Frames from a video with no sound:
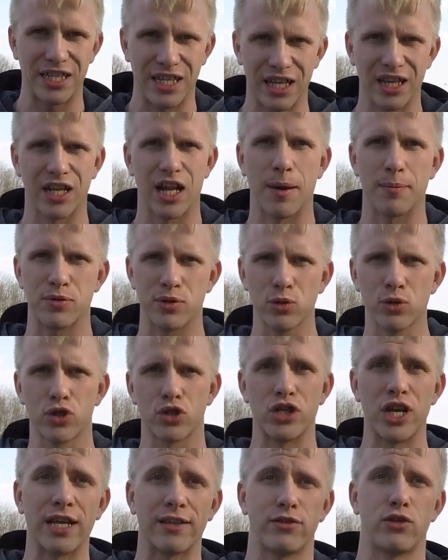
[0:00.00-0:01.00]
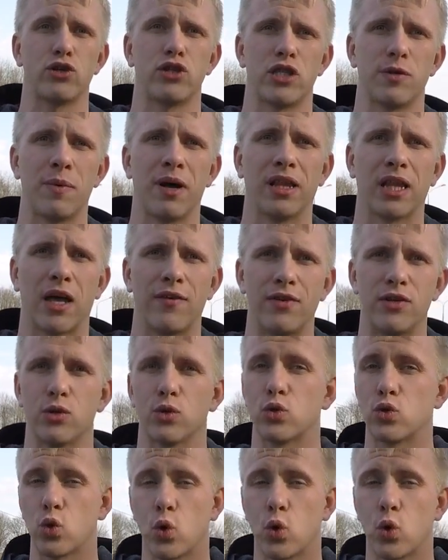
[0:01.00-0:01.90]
делали обслуживание, я это все снимал на видео.